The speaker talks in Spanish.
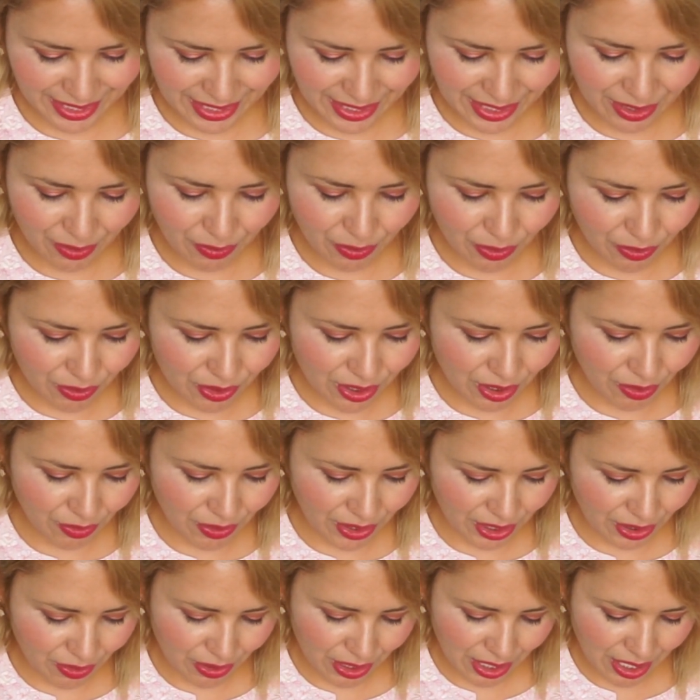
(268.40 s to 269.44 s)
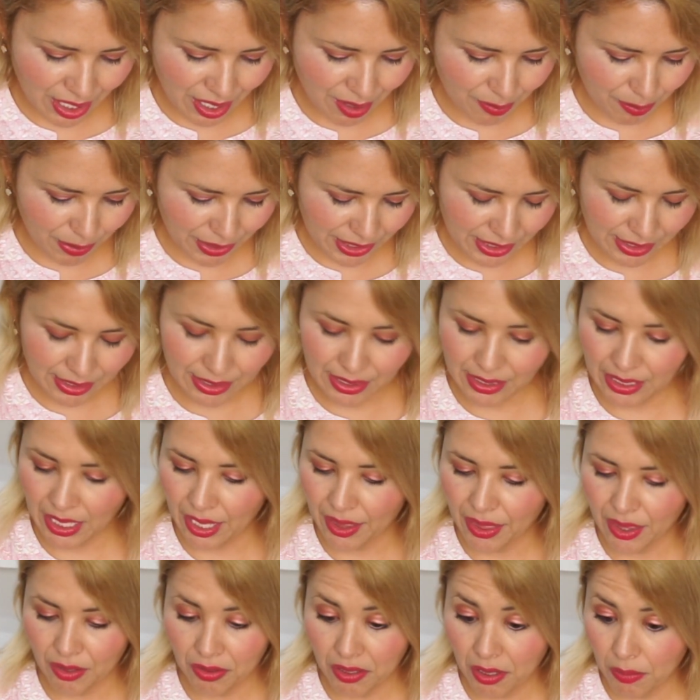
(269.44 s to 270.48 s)
Desde luego ya os digo, la
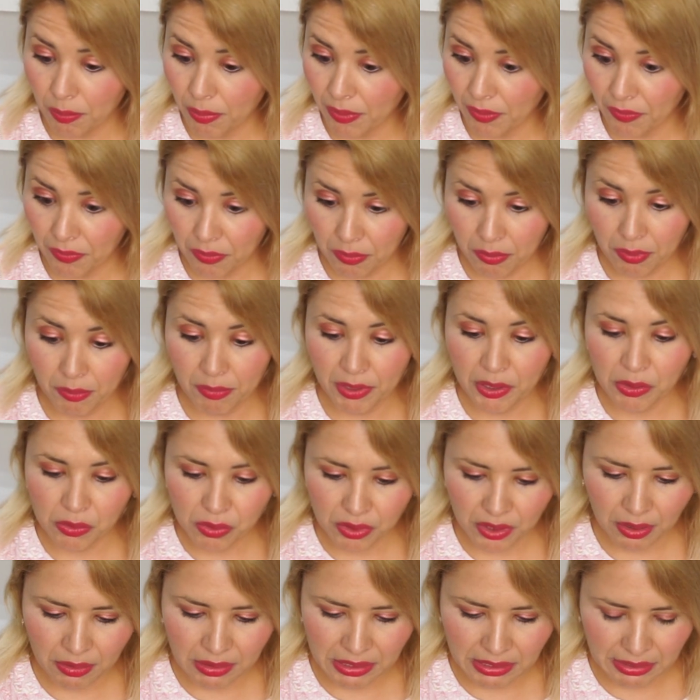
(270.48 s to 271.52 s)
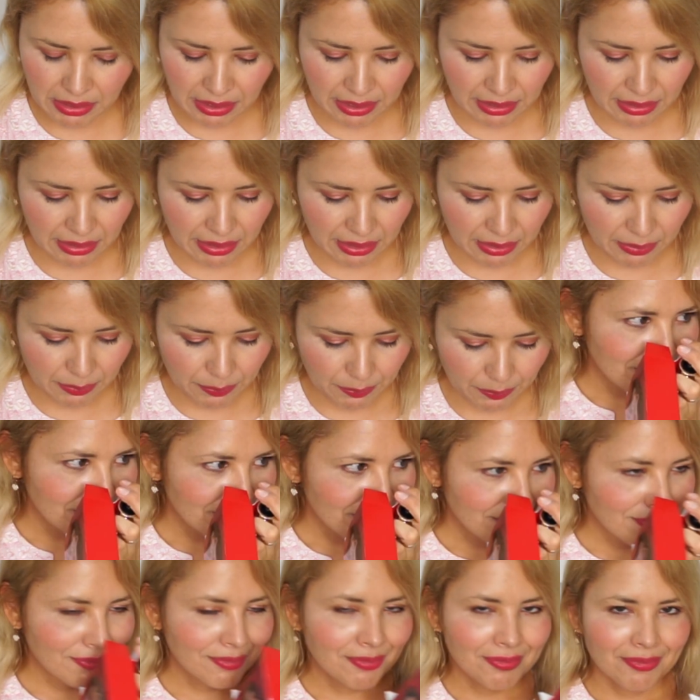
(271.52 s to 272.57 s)
presentación del perfume me gusta bastante.
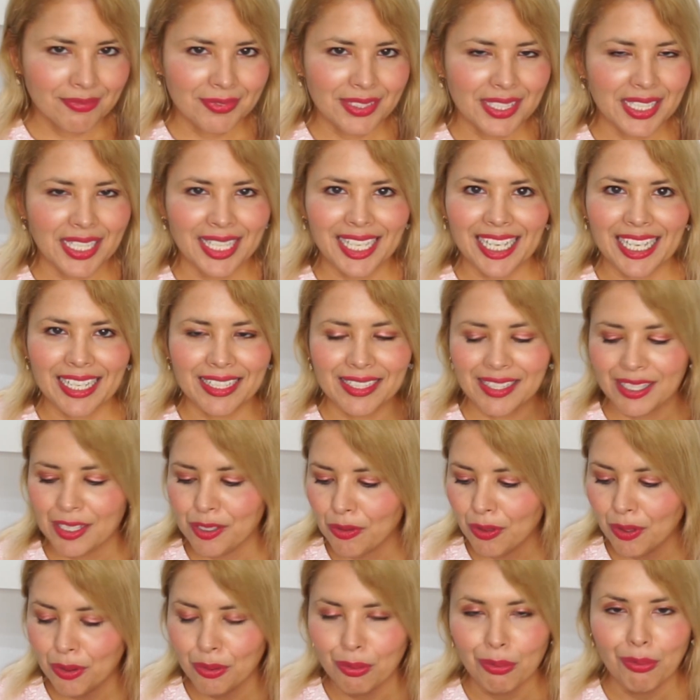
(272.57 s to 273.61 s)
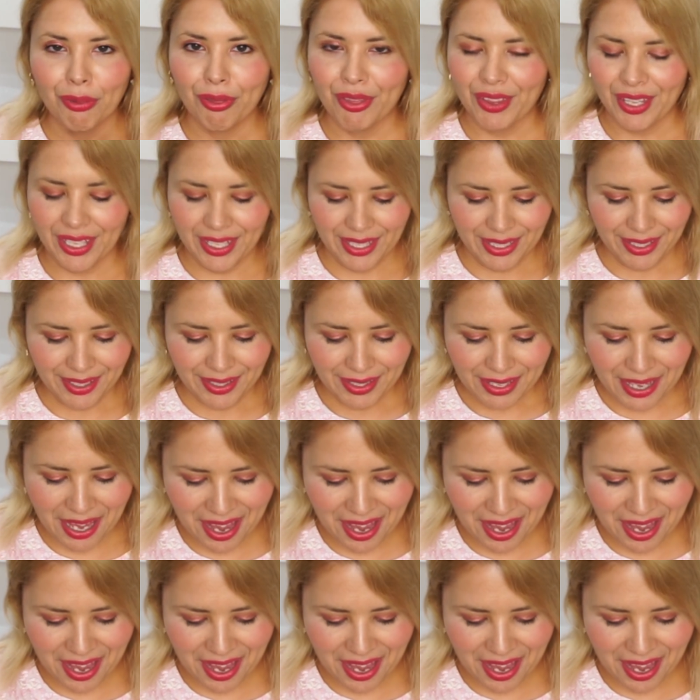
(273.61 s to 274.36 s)
Chicas, esto es dulce, ¿eh?